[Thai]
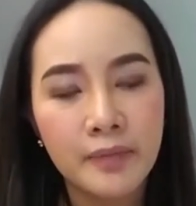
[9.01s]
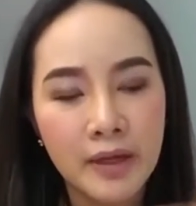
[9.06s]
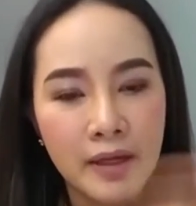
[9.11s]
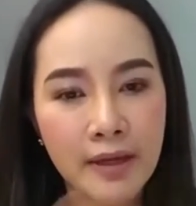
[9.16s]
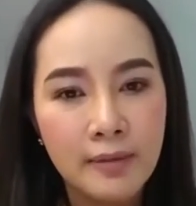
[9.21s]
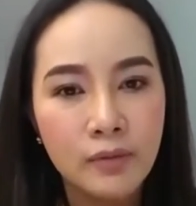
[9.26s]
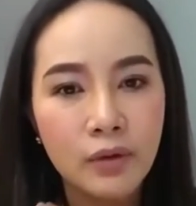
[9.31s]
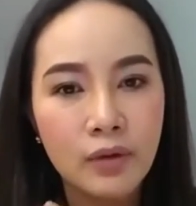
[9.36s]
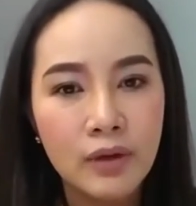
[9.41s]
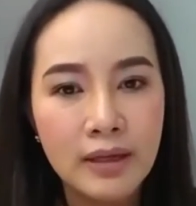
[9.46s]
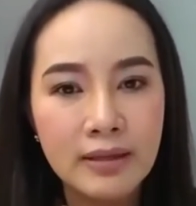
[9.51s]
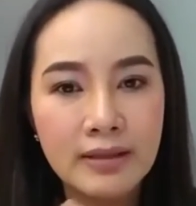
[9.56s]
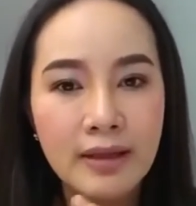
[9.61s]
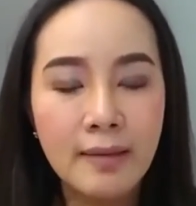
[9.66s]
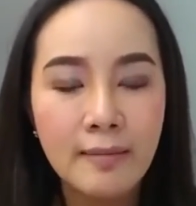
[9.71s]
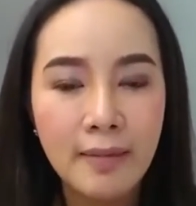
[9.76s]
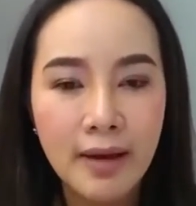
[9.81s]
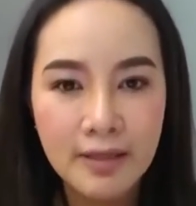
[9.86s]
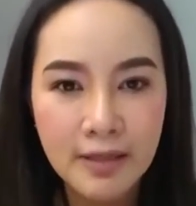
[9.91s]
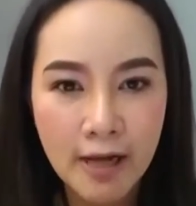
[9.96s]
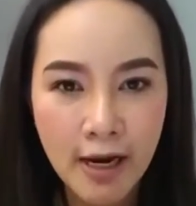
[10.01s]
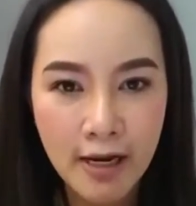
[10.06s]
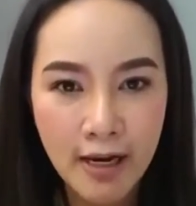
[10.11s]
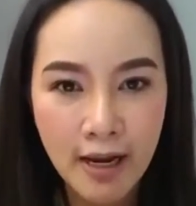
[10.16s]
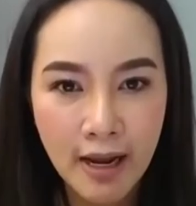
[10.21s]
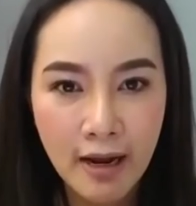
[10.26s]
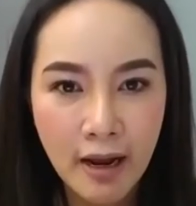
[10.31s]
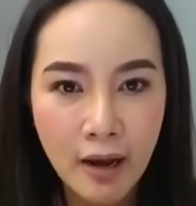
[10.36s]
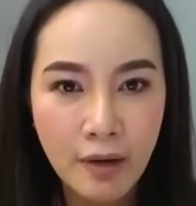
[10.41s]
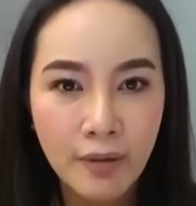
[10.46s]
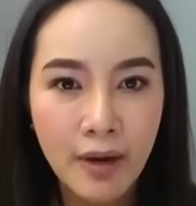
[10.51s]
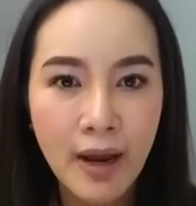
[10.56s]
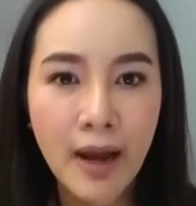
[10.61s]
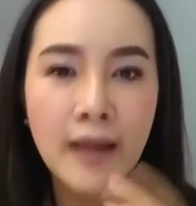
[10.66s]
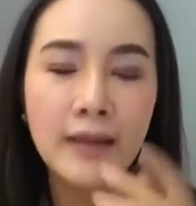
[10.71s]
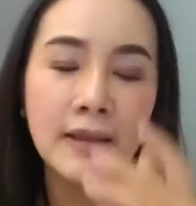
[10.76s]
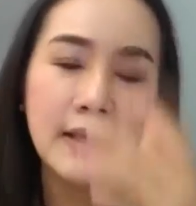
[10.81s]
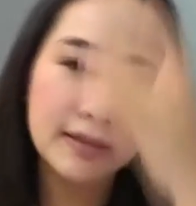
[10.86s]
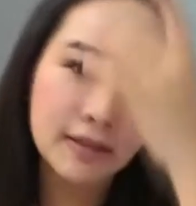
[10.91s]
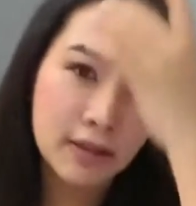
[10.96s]
ครีมตัวนี้สามารถใช้หน้าหนาวได้
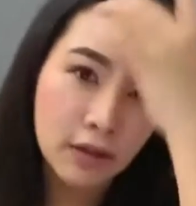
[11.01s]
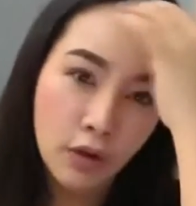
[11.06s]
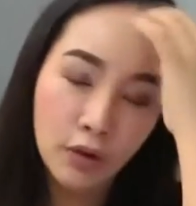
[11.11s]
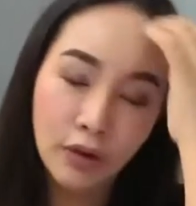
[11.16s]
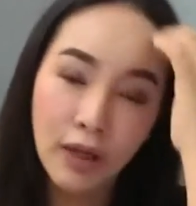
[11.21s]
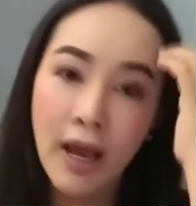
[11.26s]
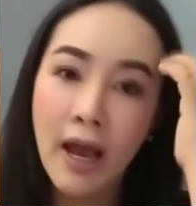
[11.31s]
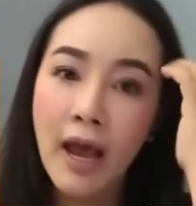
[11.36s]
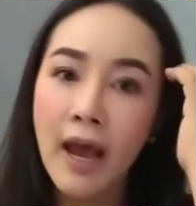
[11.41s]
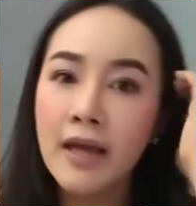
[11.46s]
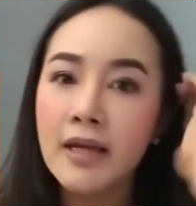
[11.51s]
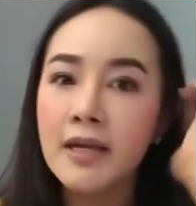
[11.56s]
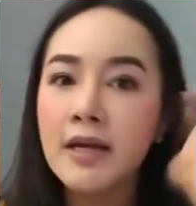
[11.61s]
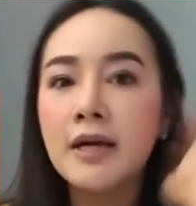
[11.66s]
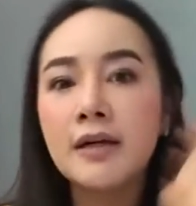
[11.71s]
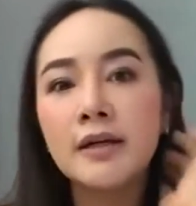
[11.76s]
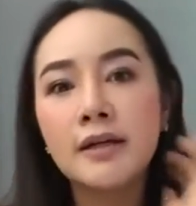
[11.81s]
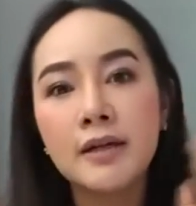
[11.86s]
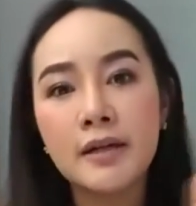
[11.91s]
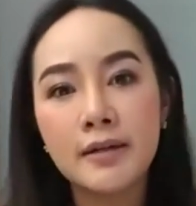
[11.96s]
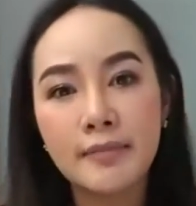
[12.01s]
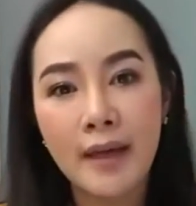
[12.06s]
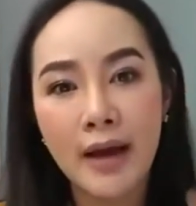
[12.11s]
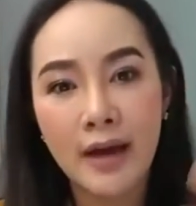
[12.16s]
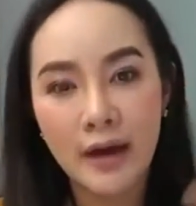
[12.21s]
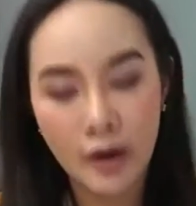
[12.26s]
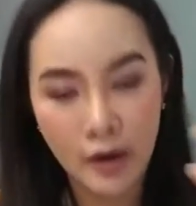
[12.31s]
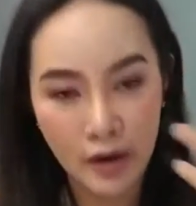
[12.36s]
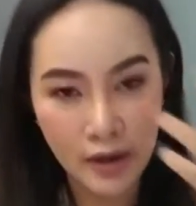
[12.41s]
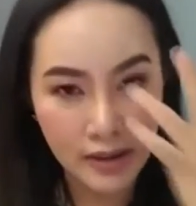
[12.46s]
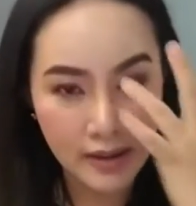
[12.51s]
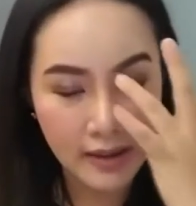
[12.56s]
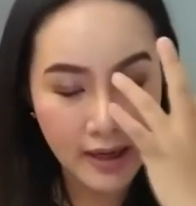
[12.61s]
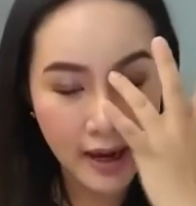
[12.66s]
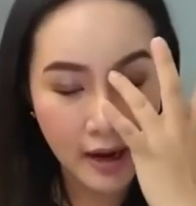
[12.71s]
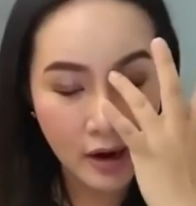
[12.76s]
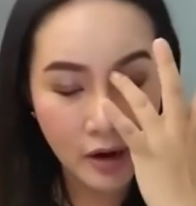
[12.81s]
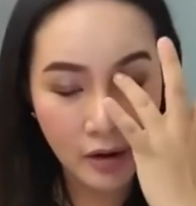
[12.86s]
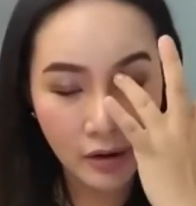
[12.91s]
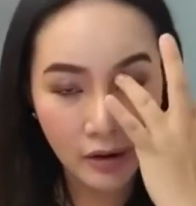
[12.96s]
แต่อาจจะต้องทาเยอะขึ้นมาหน่อย ห
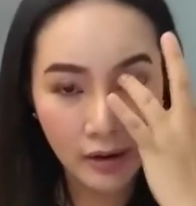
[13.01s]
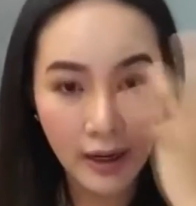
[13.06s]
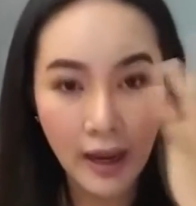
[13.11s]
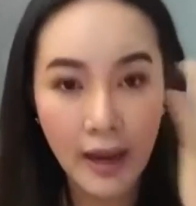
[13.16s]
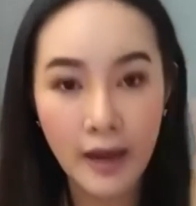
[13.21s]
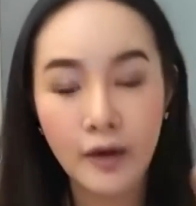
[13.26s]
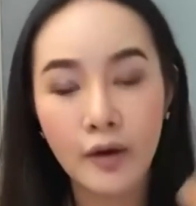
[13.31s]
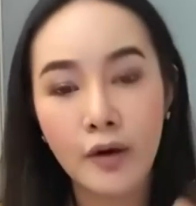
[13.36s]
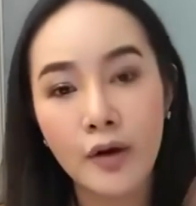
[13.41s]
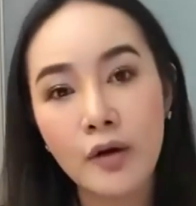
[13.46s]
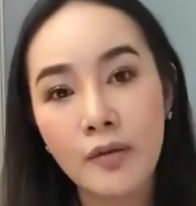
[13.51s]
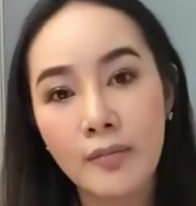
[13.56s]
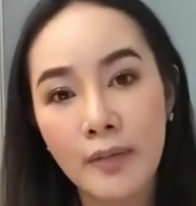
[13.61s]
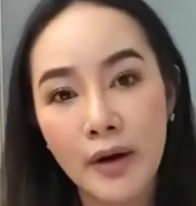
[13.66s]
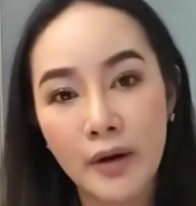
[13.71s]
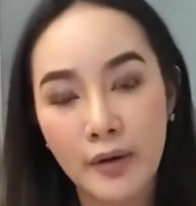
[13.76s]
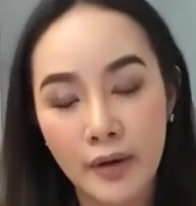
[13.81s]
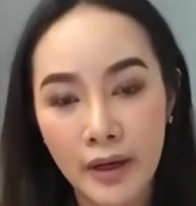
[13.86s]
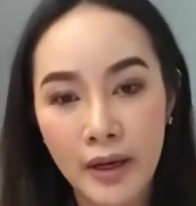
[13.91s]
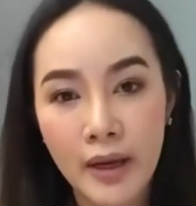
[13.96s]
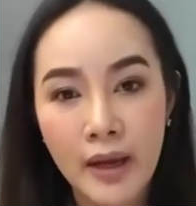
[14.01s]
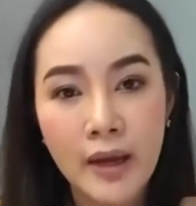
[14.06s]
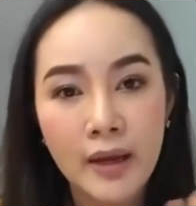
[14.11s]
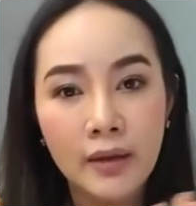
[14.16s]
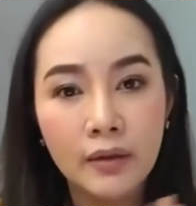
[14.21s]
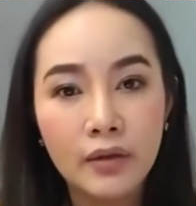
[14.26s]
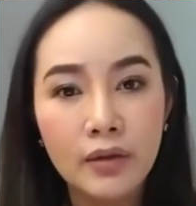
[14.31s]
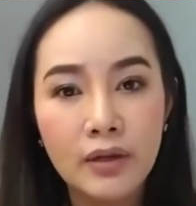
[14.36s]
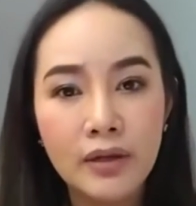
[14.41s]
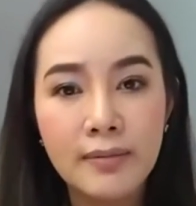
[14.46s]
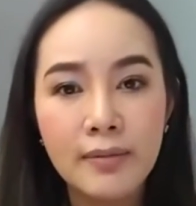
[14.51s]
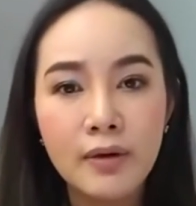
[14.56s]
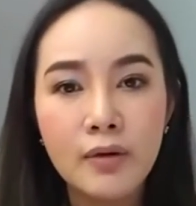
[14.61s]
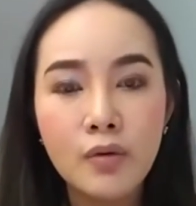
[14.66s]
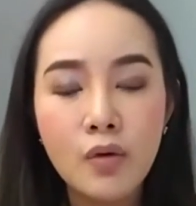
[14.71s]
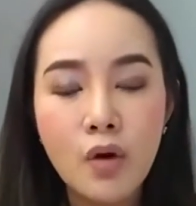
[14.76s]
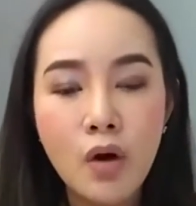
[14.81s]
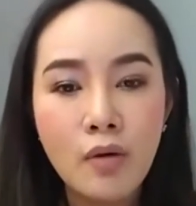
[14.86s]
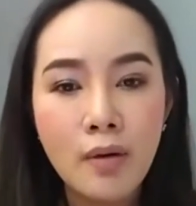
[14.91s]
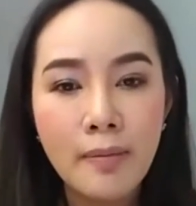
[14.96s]
น้าร้อนก็ทาน้อยลงมาหน่อย ตัวนี้ไม่ต้อ
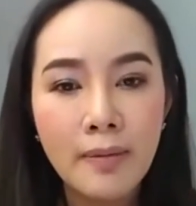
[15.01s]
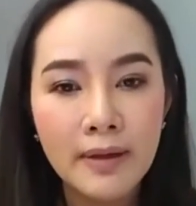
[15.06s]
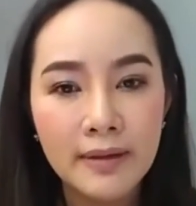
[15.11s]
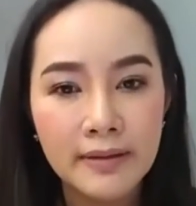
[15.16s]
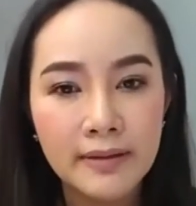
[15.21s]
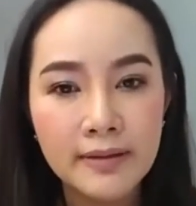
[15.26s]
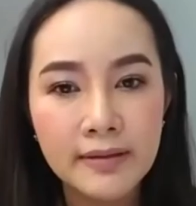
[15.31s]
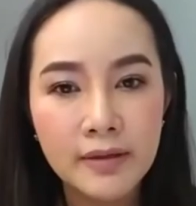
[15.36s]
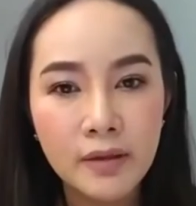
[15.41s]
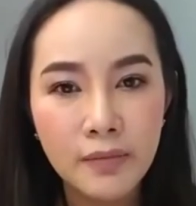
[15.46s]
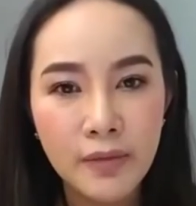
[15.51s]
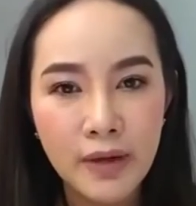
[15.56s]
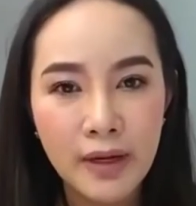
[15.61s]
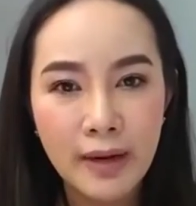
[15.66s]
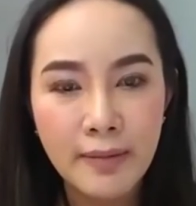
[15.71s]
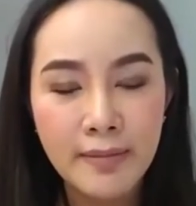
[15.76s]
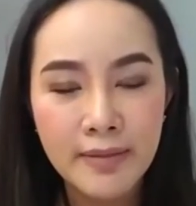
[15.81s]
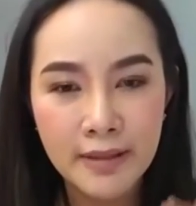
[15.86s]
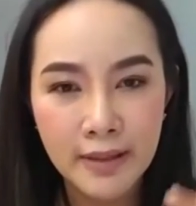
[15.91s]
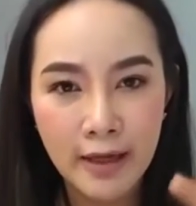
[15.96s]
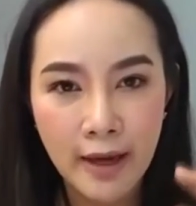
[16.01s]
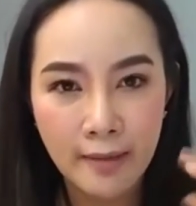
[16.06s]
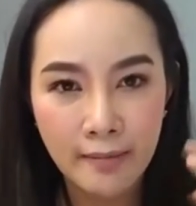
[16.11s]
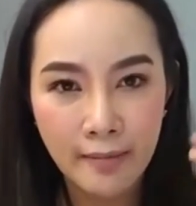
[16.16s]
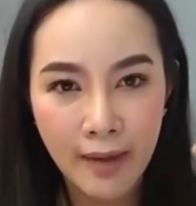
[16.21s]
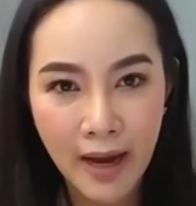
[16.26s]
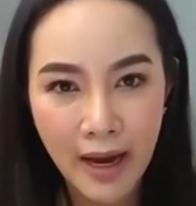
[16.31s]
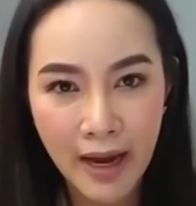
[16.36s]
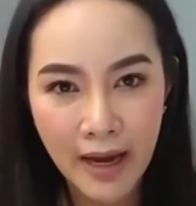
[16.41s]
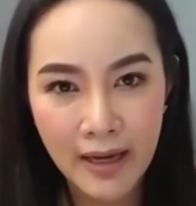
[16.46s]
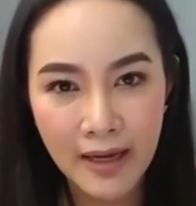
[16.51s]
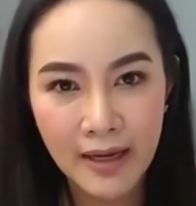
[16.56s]
งกลัวว่าผลิตที่สวิตแล้วมันจะทำให้